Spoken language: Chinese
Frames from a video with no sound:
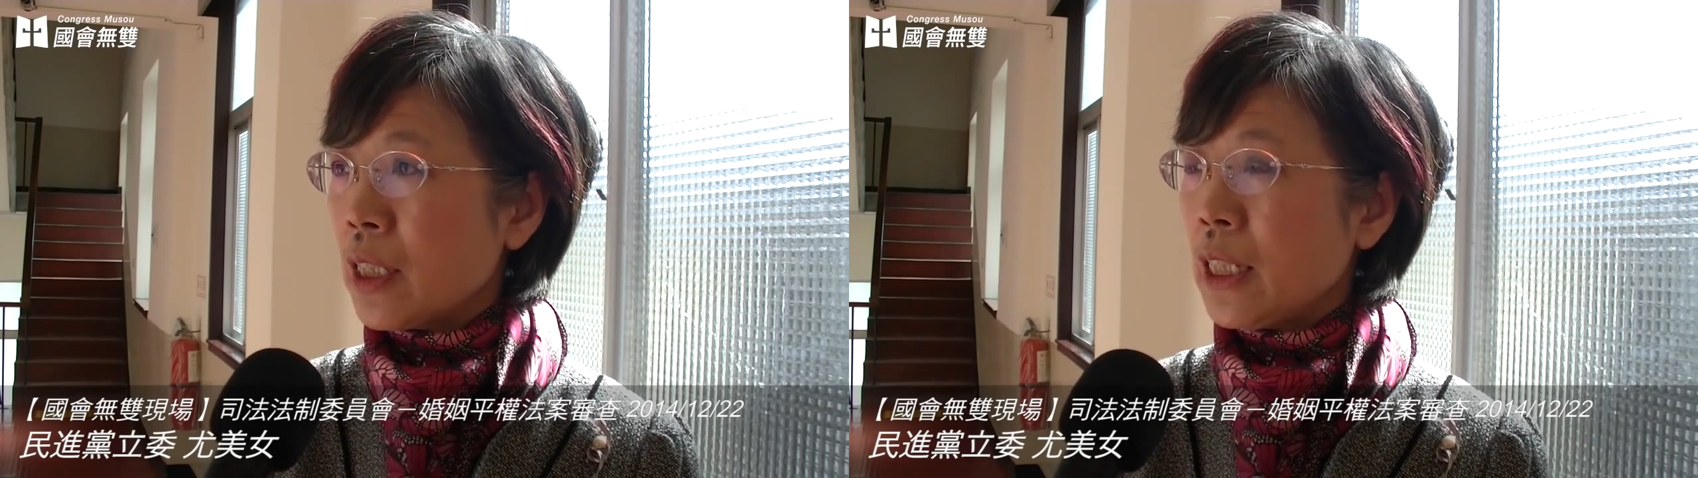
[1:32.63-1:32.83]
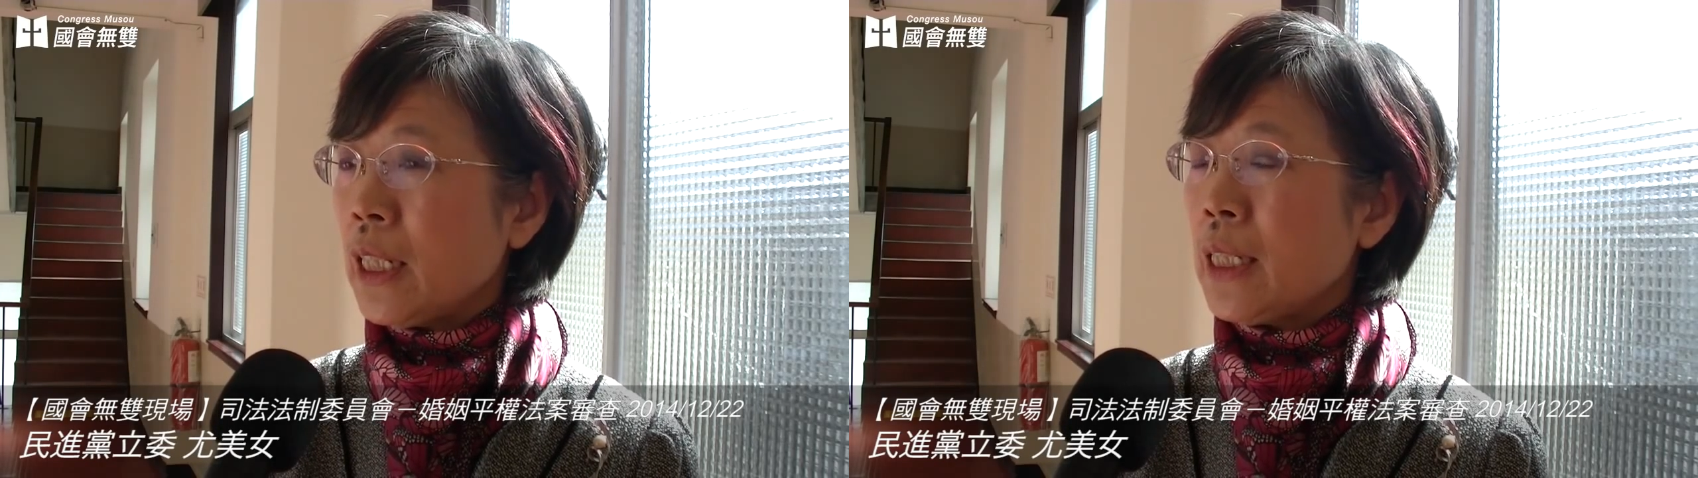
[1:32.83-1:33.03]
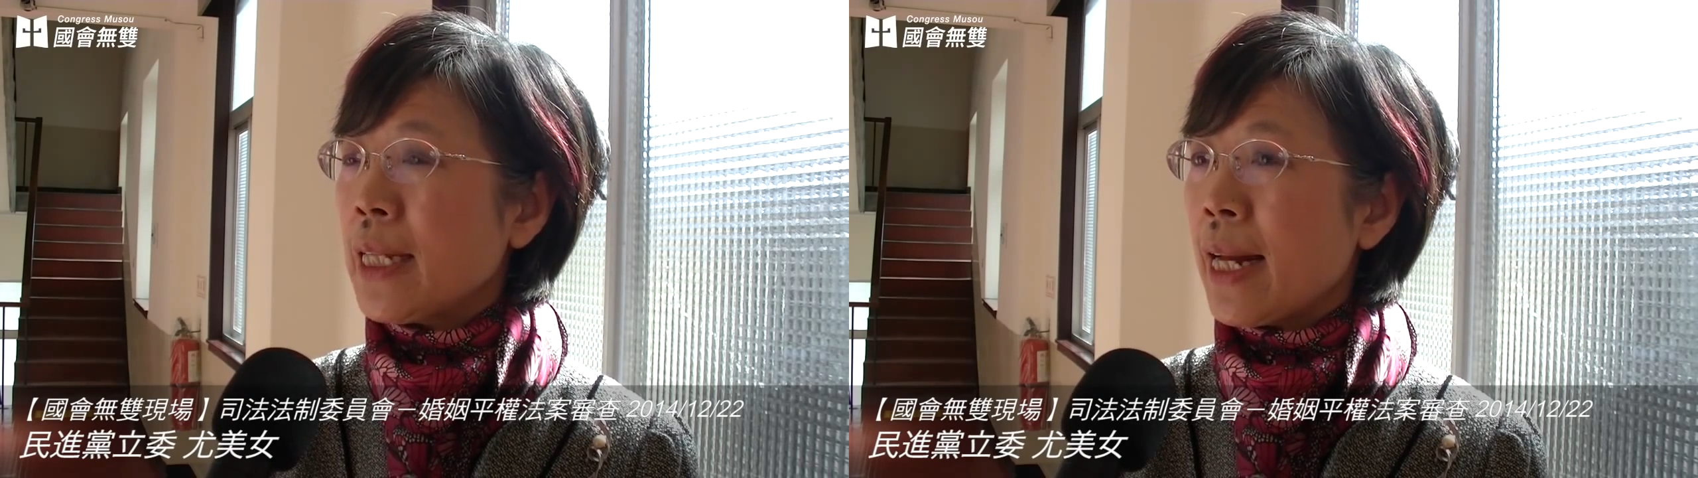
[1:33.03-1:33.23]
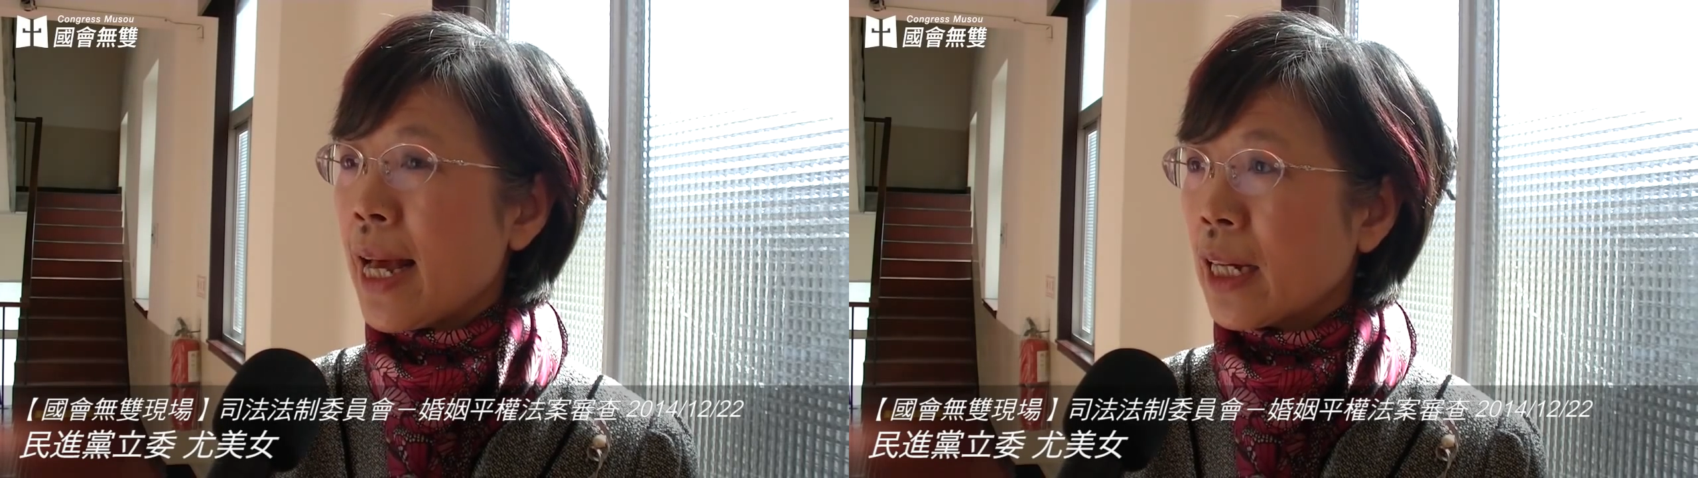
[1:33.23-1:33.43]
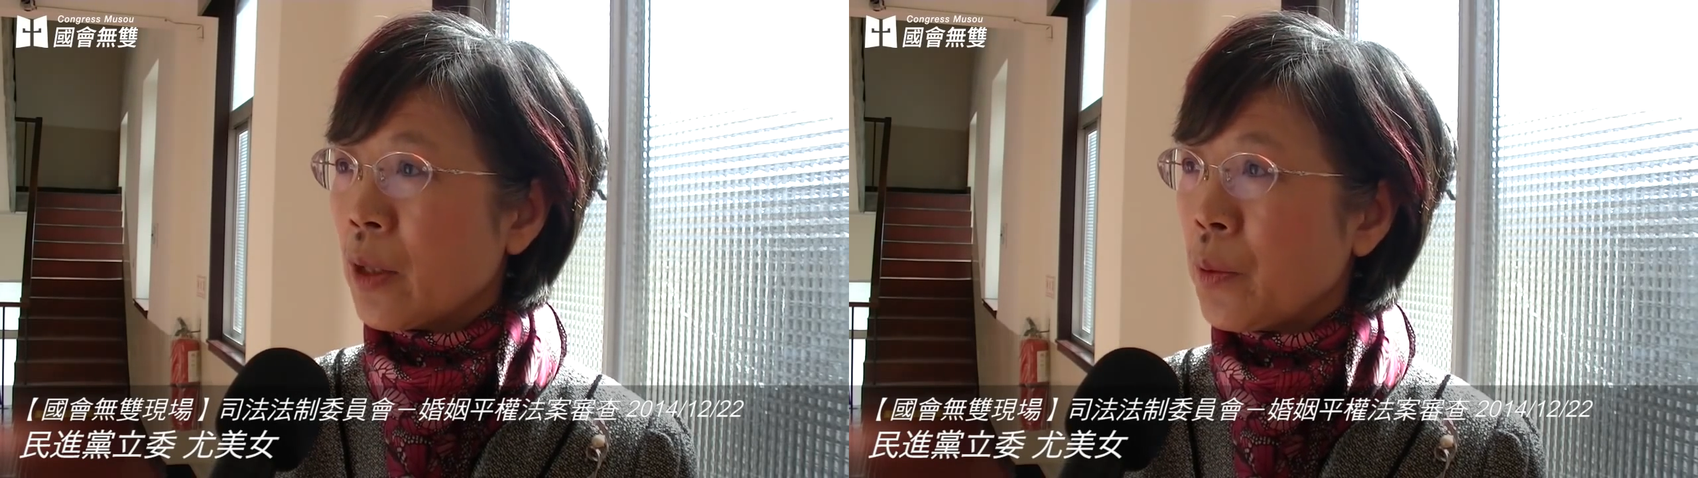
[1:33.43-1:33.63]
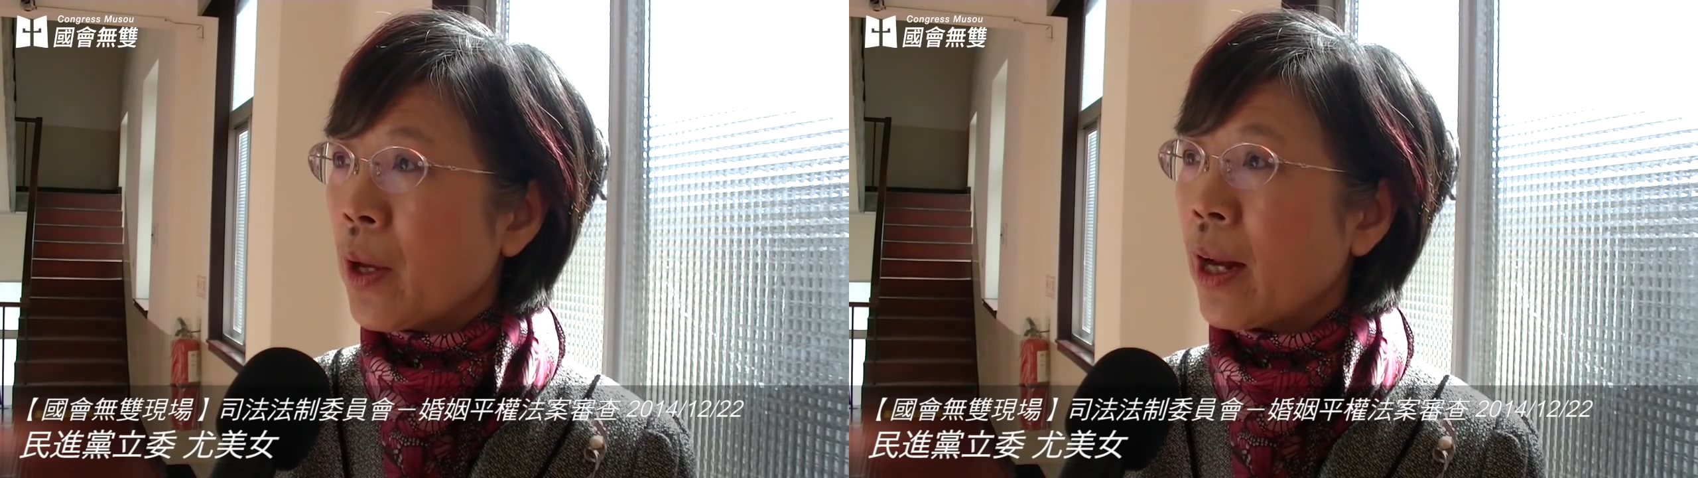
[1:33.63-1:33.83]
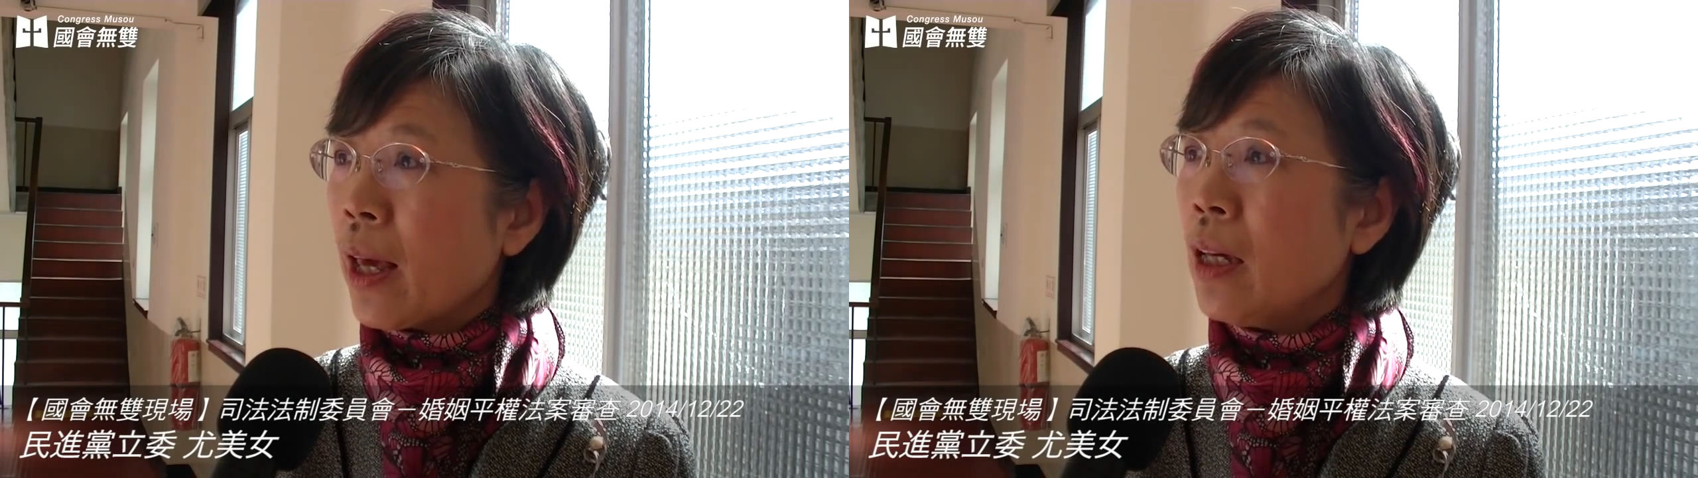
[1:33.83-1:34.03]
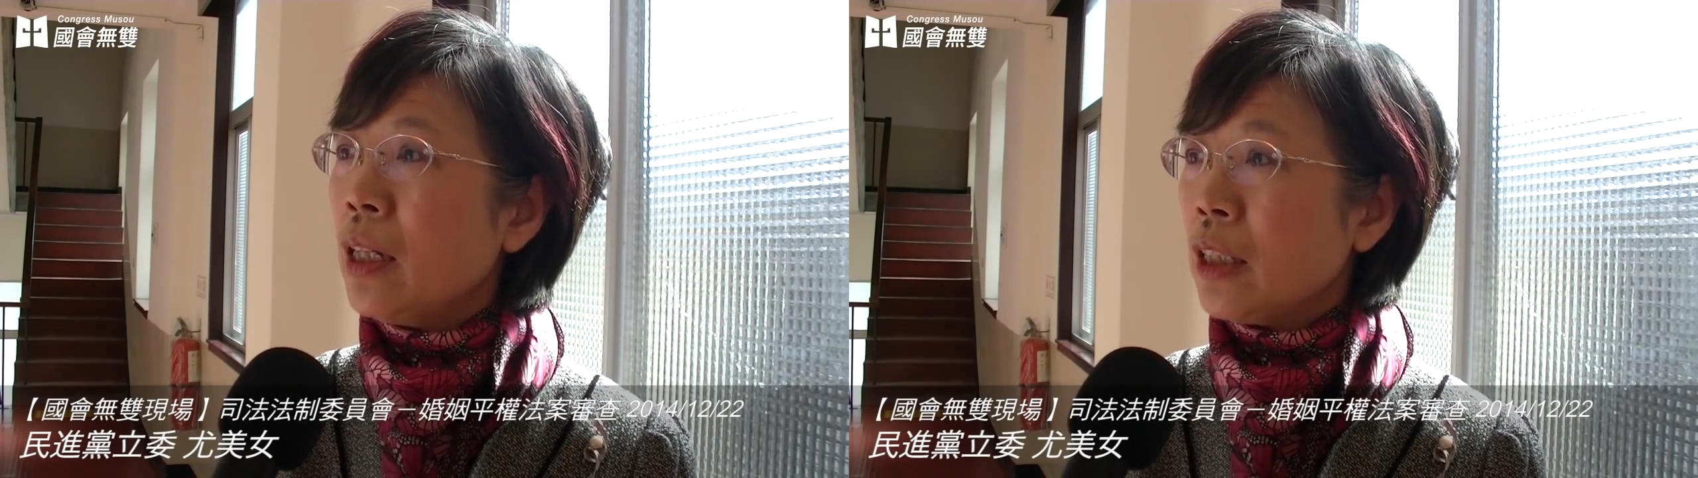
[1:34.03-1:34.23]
请你在两个月内